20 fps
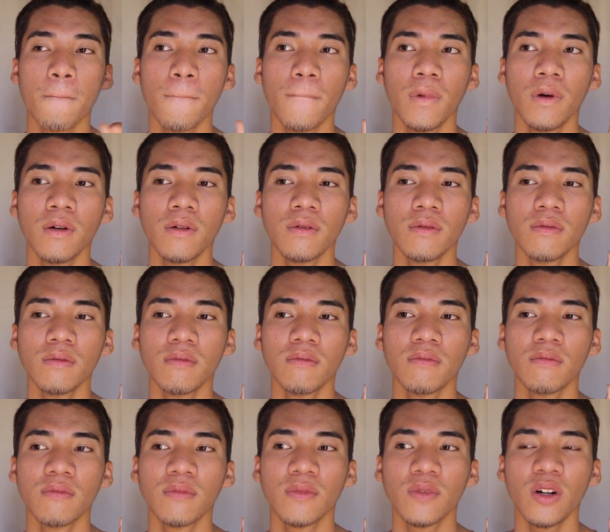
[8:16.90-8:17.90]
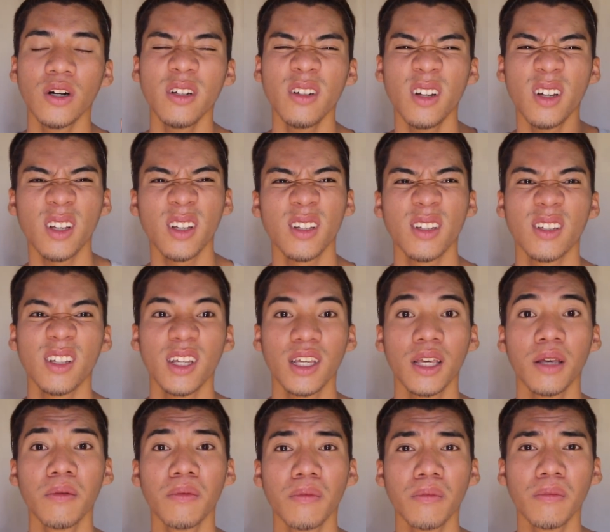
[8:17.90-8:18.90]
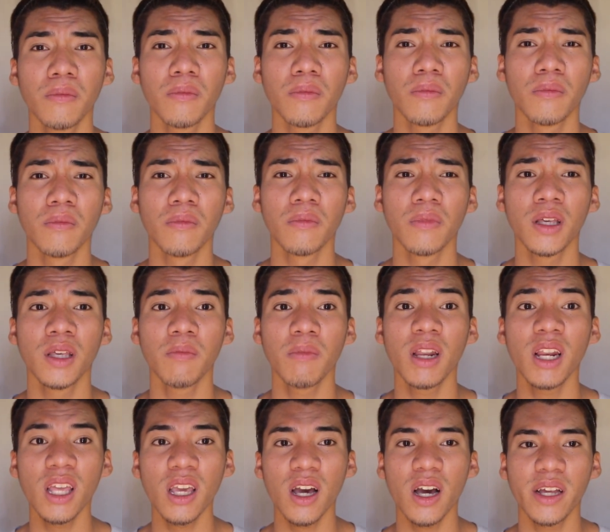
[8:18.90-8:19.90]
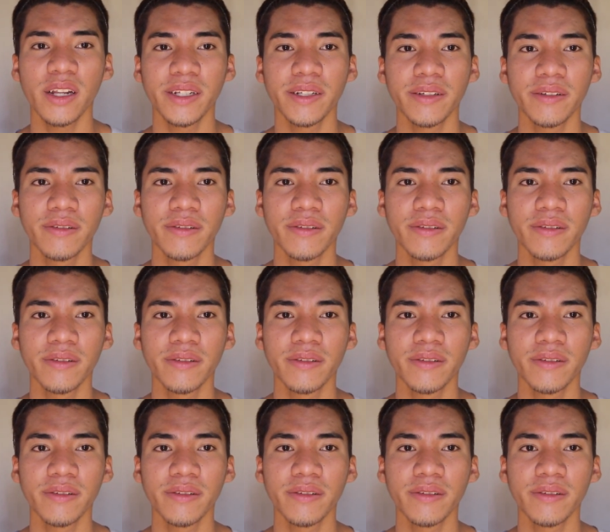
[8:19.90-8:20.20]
mong kon ay him, himilian.